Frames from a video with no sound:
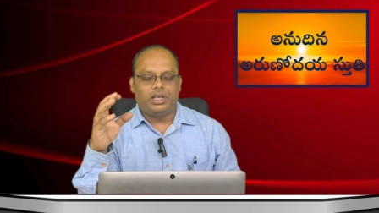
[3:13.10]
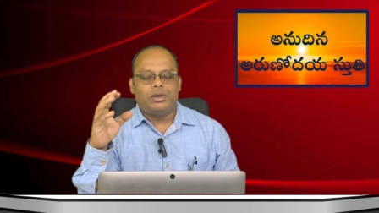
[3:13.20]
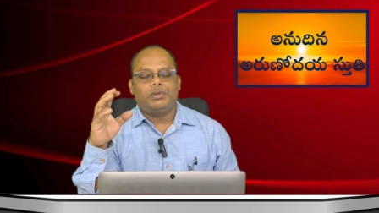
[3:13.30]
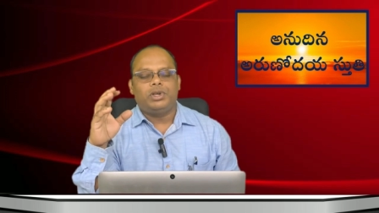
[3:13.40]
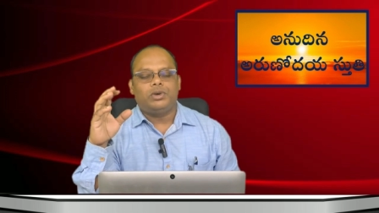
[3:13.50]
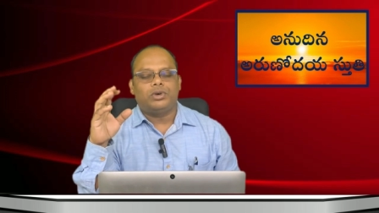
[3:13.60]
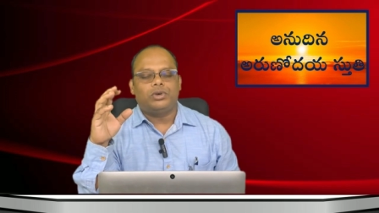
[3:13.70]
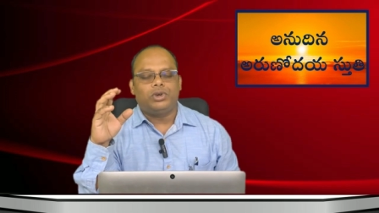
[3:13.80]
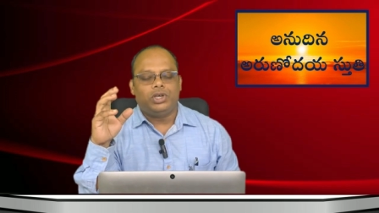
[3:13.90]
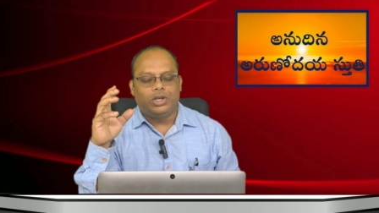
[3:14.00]
దేవుని
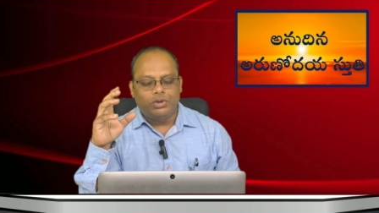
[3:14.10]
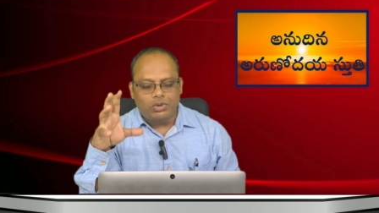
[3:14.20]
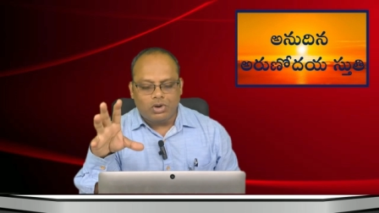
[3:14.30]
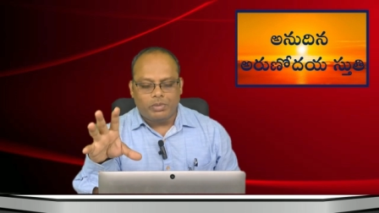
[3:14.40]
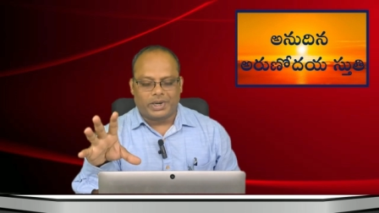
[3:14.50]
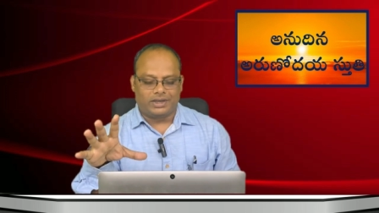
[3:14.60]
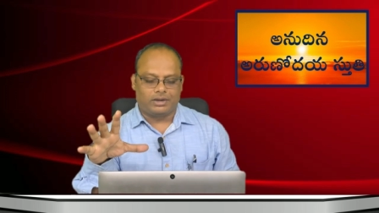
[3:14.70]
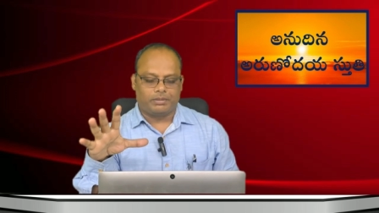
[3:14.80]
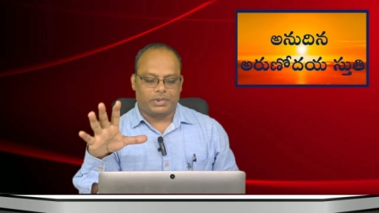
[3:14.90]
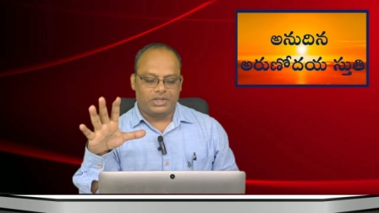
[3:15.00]
కొరకు
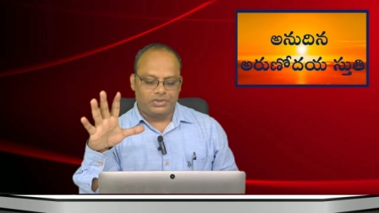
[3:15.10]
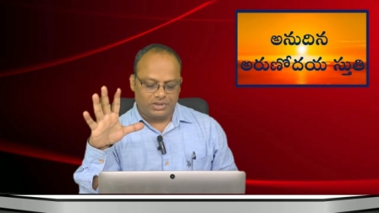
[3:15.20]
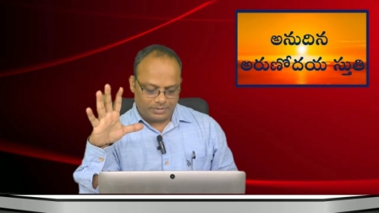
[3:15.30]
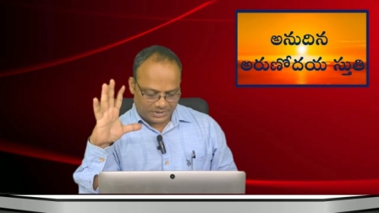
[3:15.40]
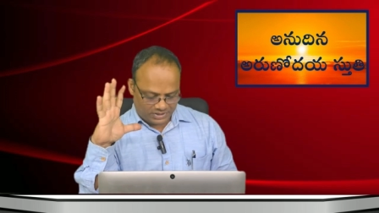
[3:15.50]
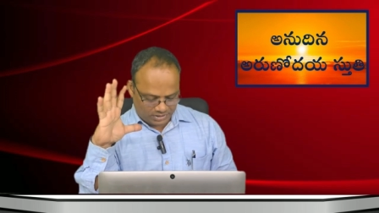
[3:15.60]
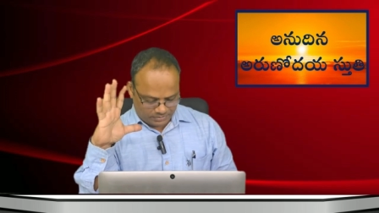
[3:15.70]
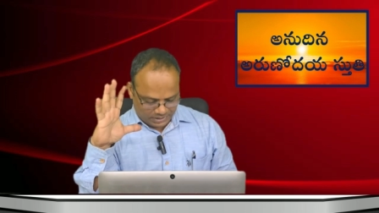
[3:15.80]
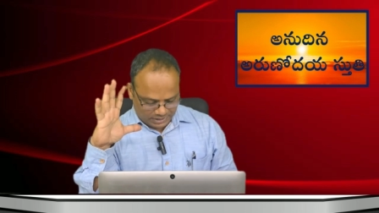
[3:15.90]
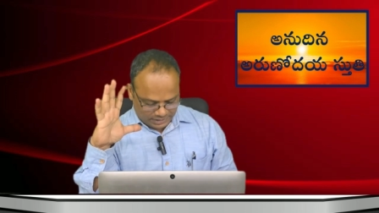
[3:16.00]
ఎన్నుకోబడటం
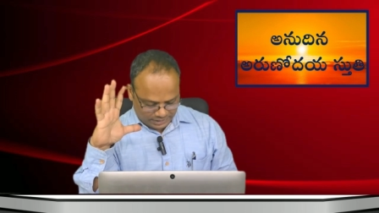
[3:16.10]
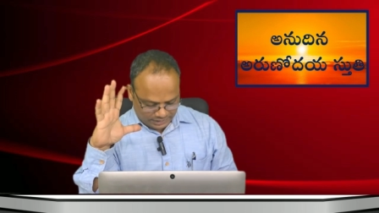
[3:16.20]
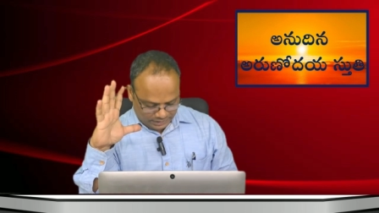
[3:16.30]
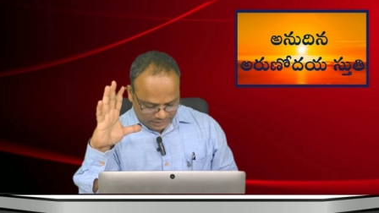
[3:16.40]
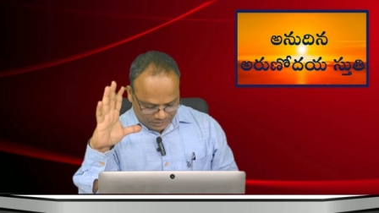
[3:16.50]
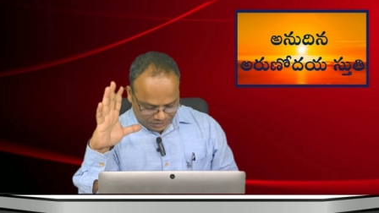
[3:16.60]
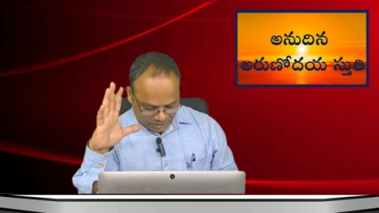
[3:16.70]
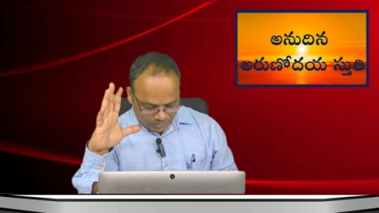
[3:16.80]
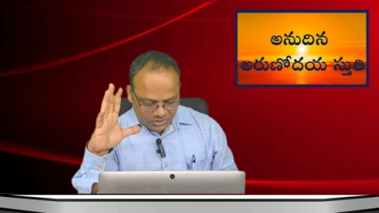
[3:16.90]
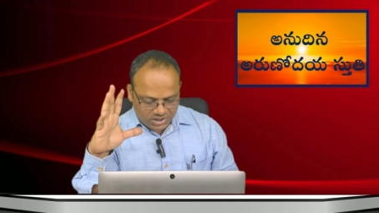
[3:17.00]
పరిశుద్ధపరచడం అంటే ఏంటి
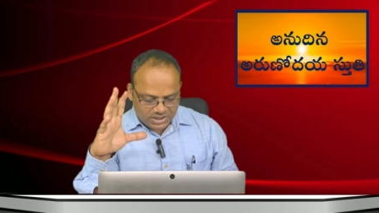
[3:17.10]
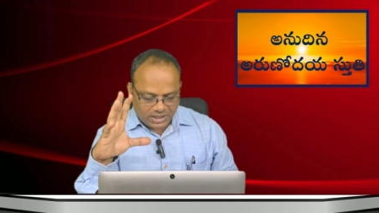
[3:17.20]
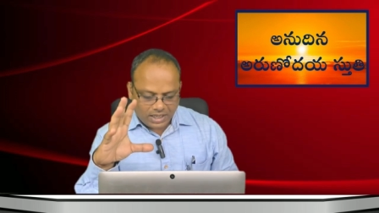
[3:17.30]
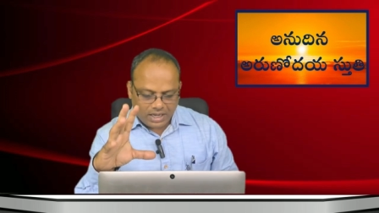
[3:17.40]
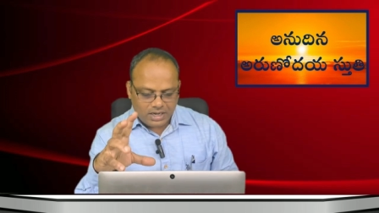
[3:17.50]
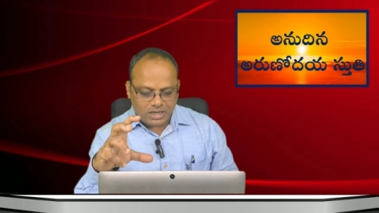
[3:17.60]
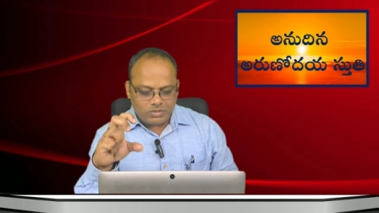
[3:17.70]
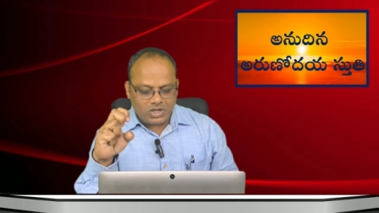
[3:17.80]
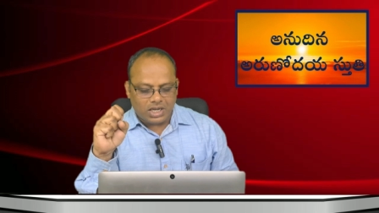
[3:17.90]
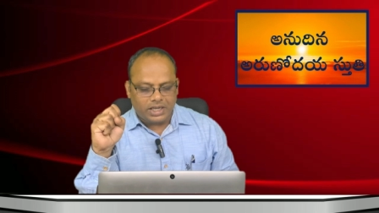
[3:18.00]
దేవుని
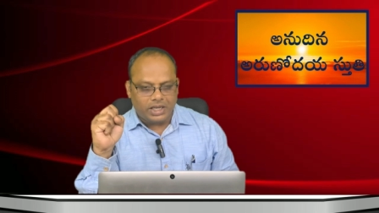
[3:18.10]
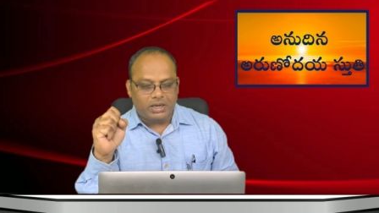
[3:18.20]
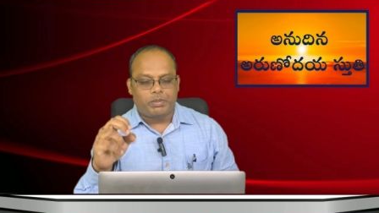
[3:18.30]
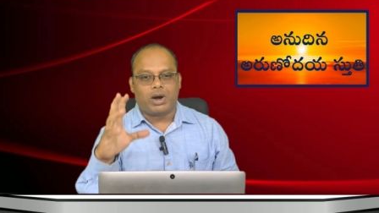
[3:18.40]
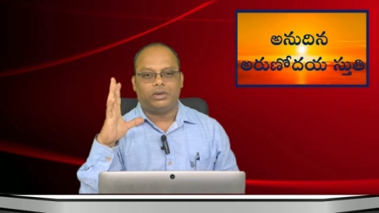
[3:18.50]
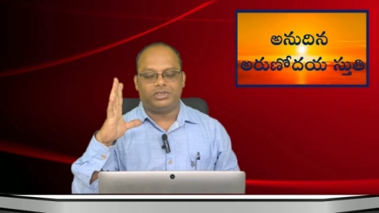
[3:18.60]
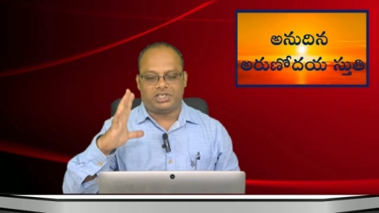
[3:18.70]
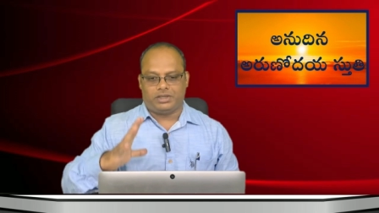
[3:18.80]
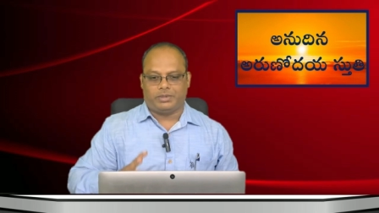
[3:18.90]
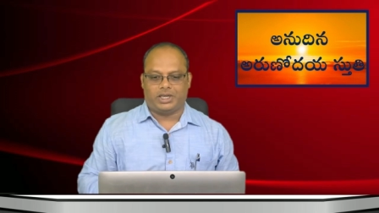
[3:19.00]
జనాంగంగా ఏర్పాటు
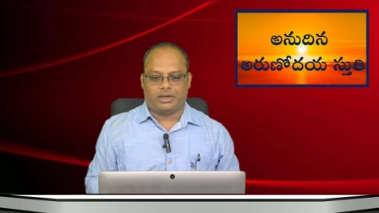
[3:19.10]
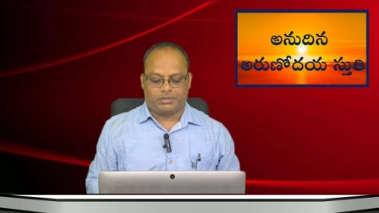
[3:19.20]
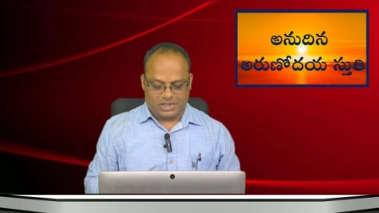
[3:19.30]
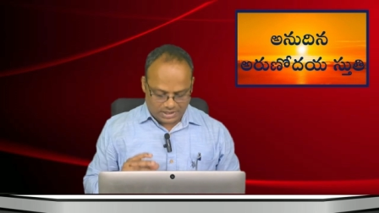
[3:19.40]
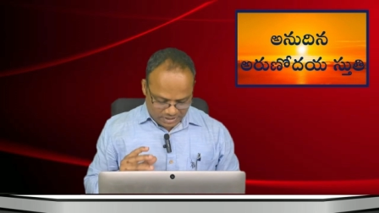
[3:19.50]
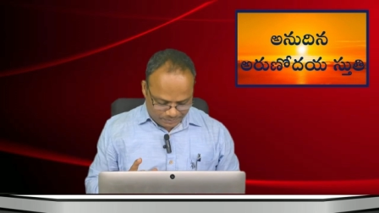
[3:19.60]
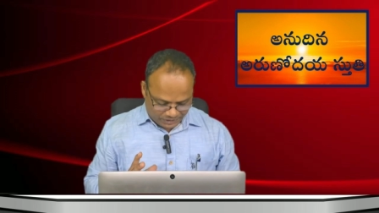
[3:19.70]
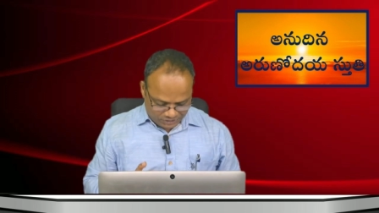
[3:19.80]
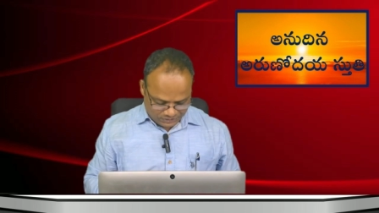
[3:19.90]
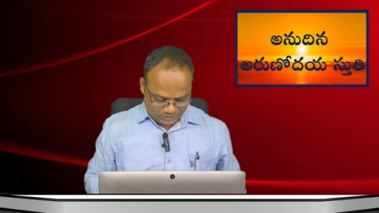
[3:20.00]
చేయబడటం అదే
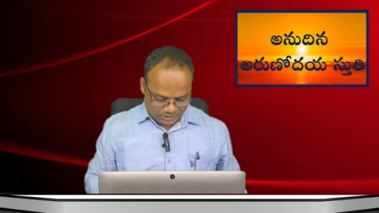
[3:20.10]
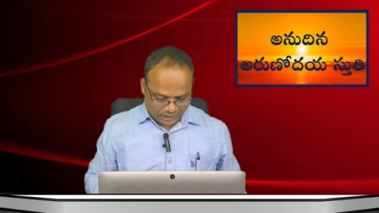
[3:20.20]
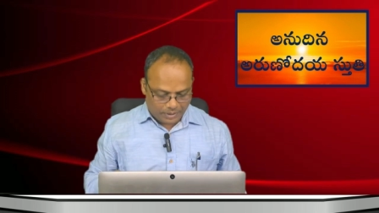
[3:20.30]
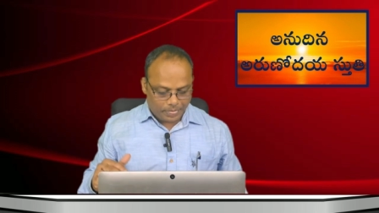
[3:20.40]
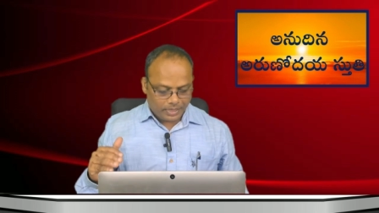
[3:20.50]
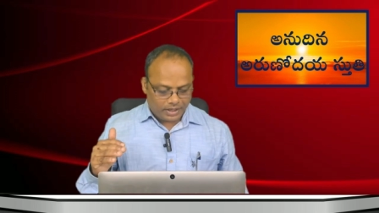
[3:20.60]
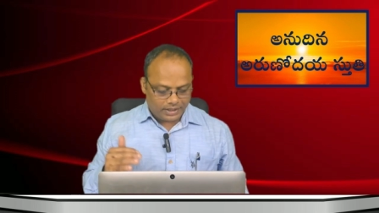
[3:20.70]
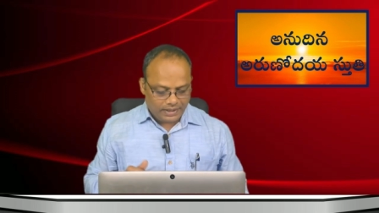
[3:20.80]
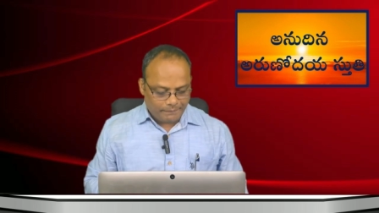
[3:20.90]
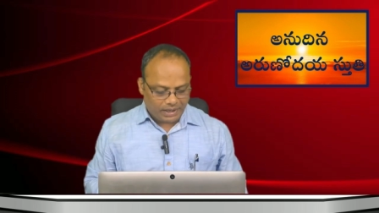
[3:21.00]
పరిశుద్ధత
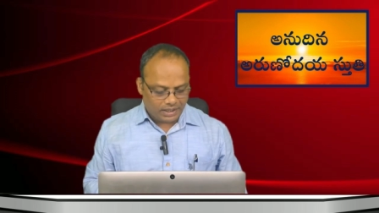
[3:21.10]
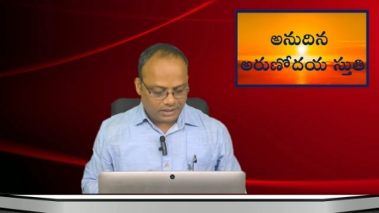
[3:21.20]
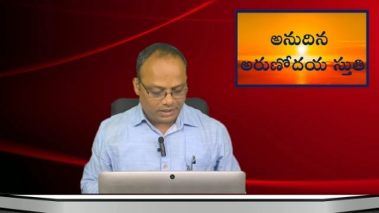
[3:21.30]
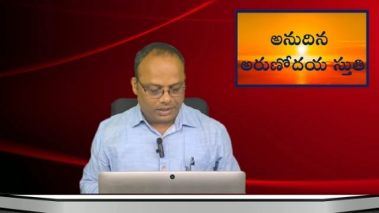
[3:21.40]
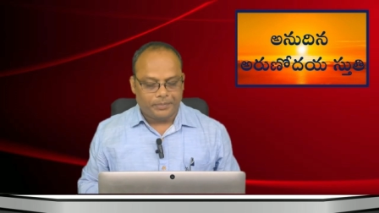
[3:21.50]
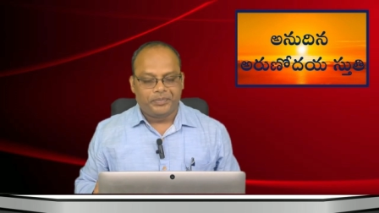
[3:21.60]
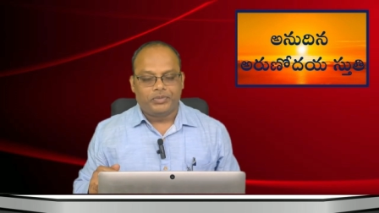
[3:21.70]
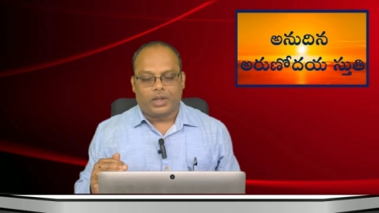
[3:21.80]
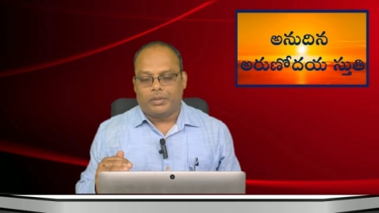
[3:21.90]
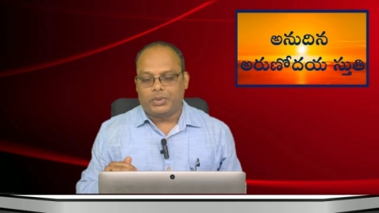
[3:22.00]
అదే మాటని
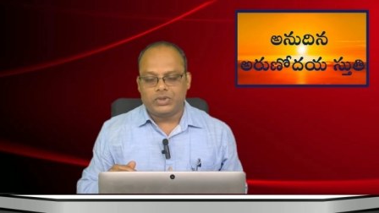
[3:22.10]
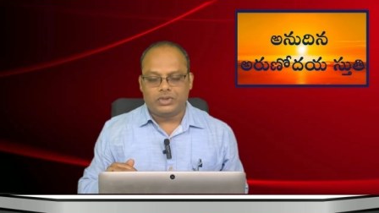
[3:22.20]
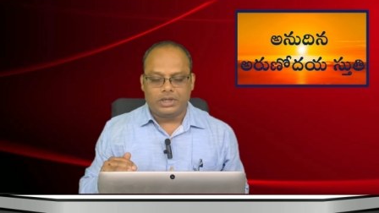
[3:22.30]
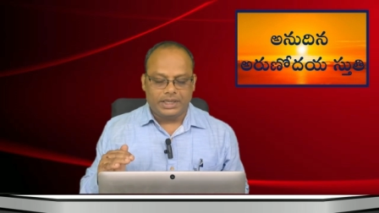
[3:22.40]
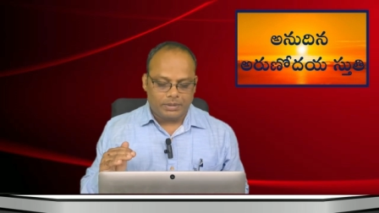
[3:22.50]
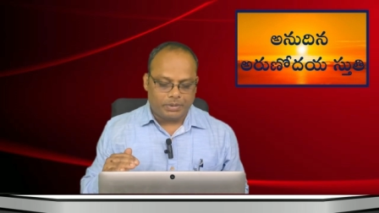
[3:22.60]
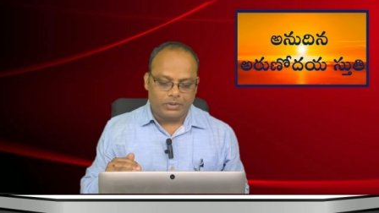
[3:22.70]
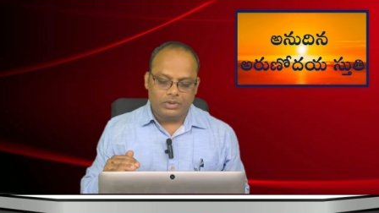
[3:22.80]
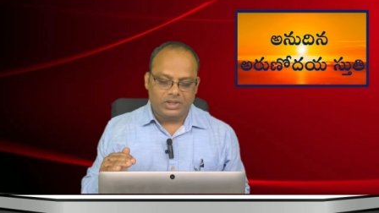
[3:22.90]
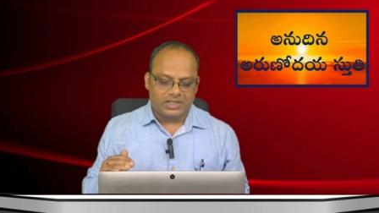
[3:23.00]
అపోస్తుడైన
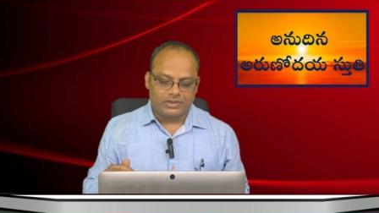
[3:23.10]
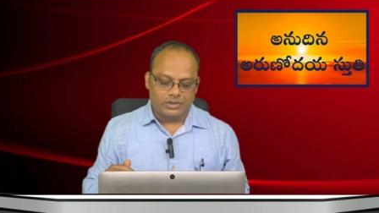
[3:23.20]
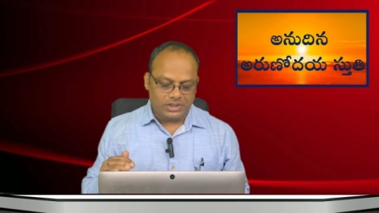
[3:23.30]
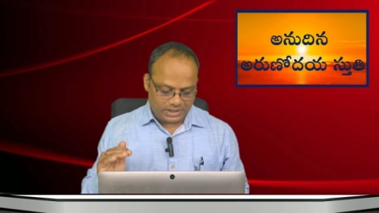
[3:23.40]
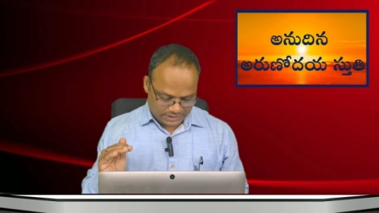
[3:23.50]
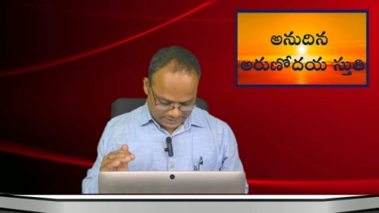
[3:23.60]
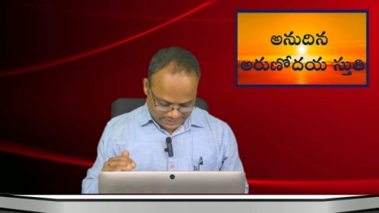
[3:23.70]
పౌలు తెసలోనికి